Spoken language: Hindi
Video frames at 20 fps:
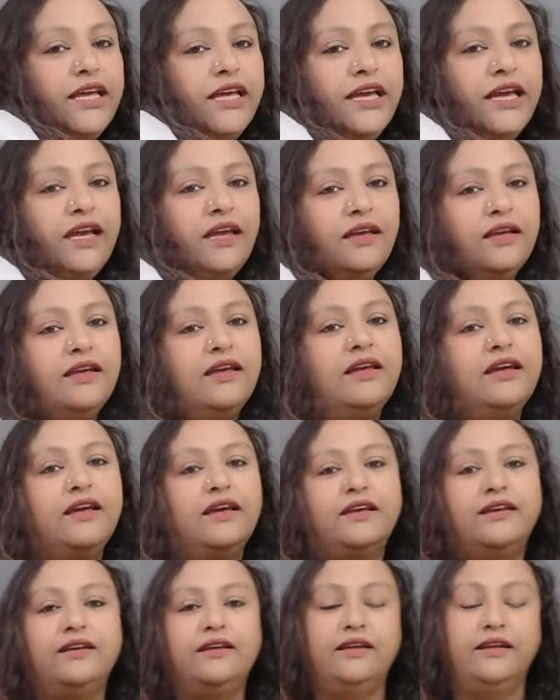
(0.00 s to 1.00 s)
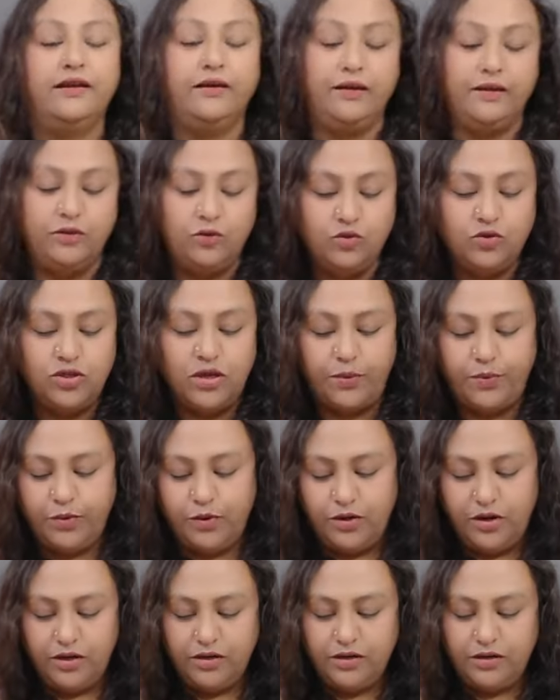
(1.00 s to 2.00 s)
हैं दूसरा
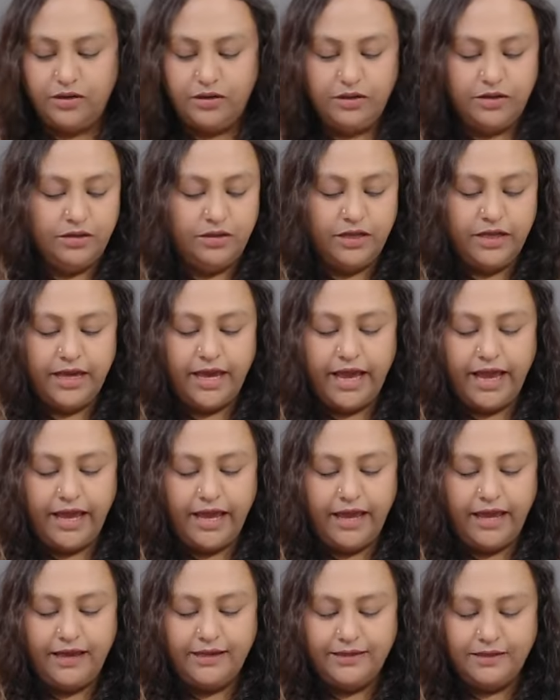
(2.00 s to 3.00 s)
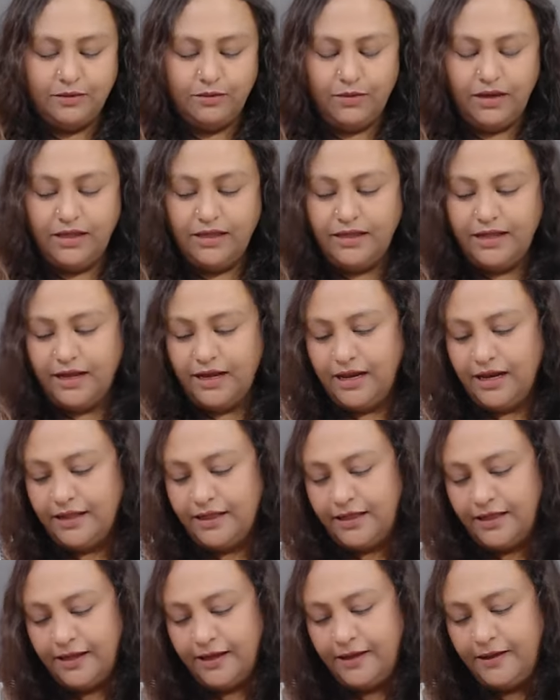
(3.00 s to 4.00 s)
प्रोडक्ट क्या है इसमें देख
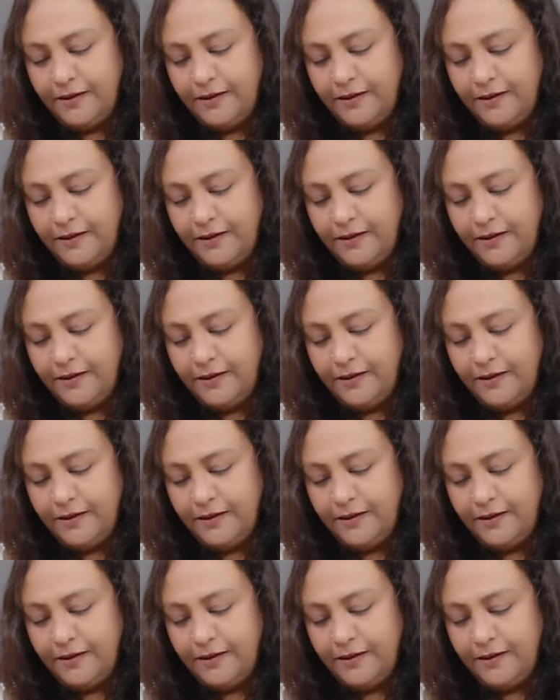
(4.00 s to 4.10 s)
लेते हैं